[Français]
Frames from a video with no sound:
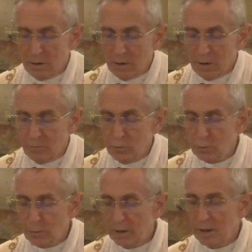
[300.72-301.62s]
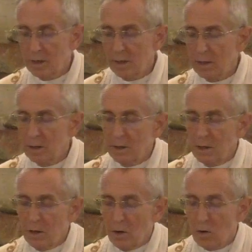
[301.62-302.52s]
vous soyez
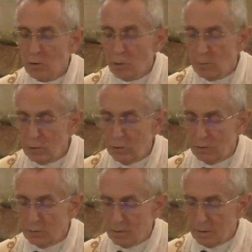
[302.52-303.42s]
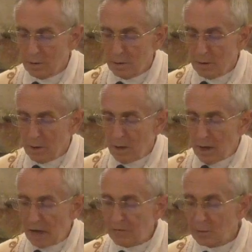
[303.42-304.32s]
en communion
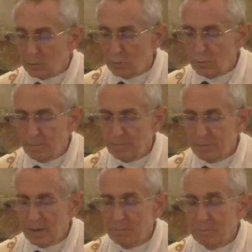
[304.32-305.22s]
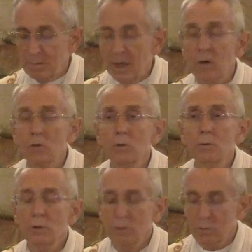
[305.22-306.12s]
avec nous et en
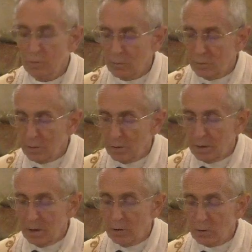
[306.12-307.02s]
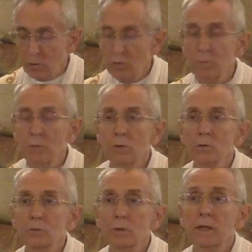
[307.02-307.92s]
communion, et notre communion
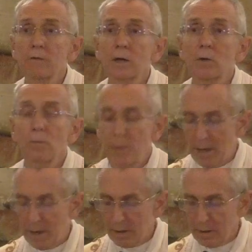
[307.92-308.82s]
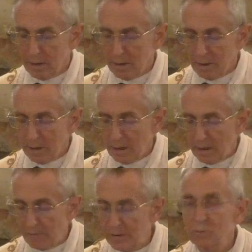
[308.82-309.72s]
soit avec le Père,
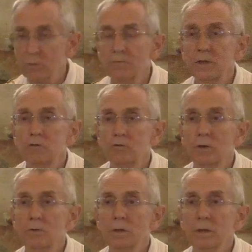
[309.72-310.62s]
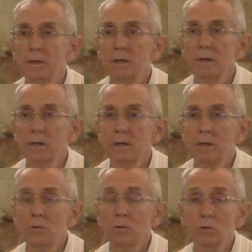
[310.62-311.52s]
avec son Fils Jésus-Christ.
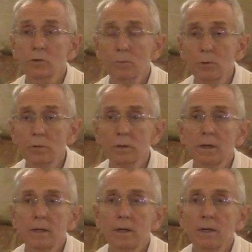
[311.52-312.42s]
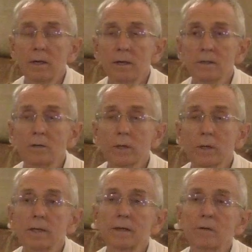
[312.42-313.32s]
Donc son but, c'est de créer
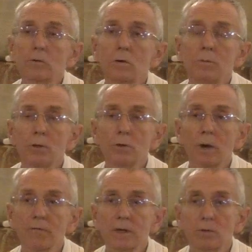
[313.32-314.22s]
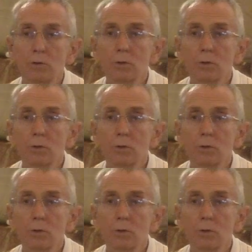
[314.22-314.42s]
cette communion avec Dieu.